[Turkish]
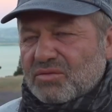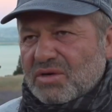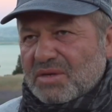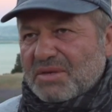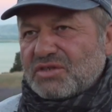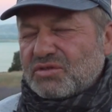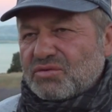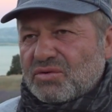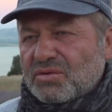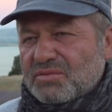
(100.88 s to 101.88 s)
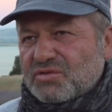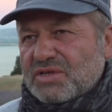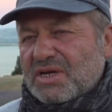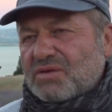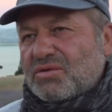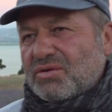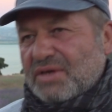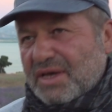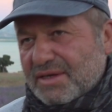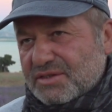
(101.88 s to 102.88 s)
Konya başta olmak üzere
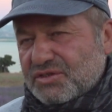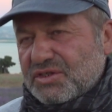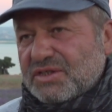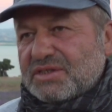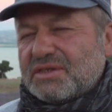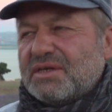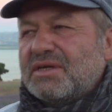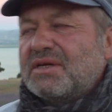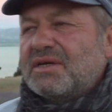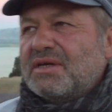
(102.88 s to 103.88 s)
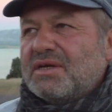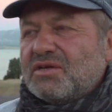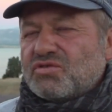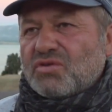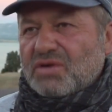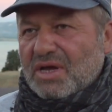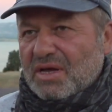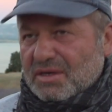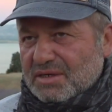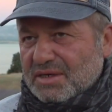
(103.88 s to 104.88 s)
Konya, Eskişehir, sonra
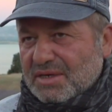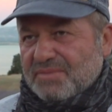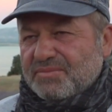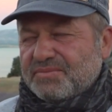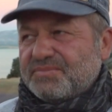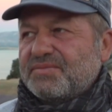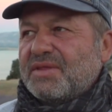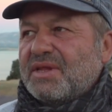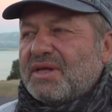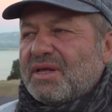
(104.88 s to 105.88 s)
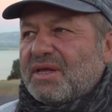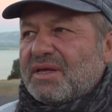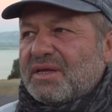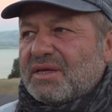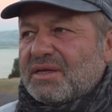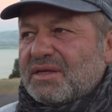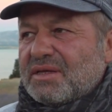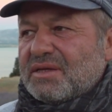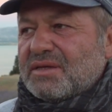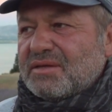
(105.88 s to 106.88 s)
Ankara, e,
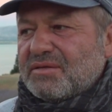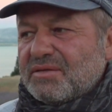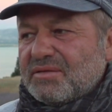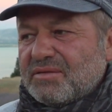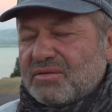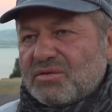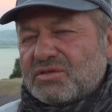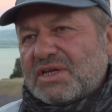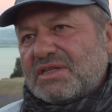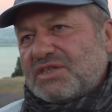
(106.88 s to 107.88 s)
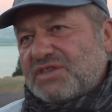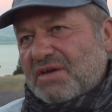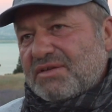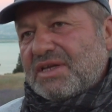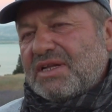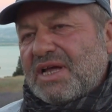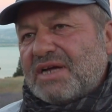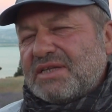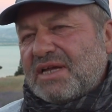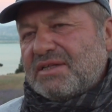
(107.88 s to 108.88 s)
özellikle çevre
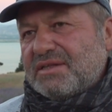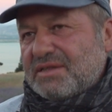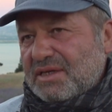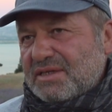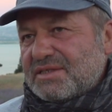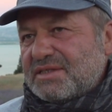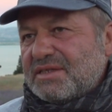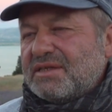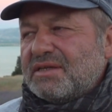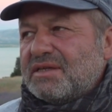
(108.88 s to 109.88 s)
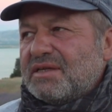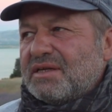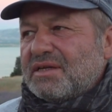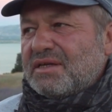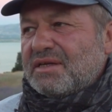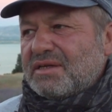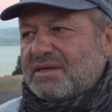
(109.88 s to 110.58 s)
illerden Denizli e,